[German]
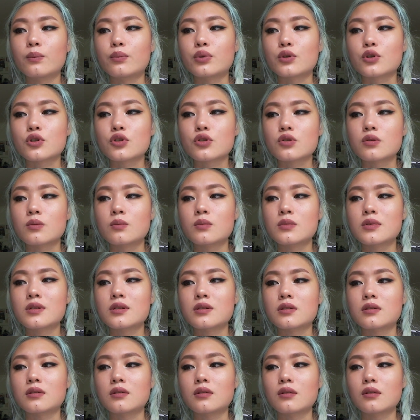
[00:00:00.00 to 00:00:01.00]

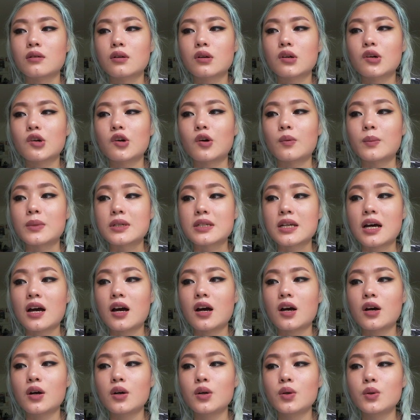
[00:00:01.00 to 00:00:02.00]
bestimmte
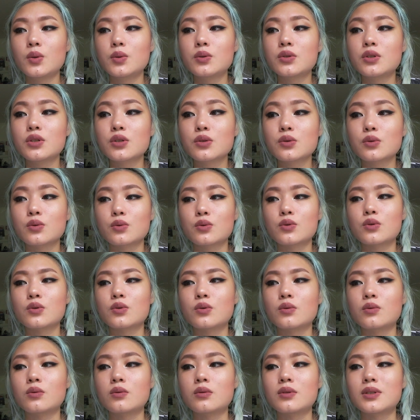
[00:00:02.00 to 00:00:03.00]
Kommentare und
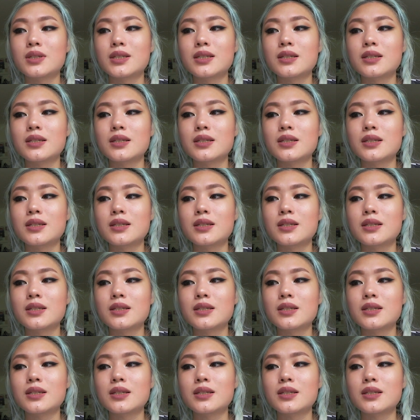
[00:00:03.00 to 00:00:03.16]
Diskussionen,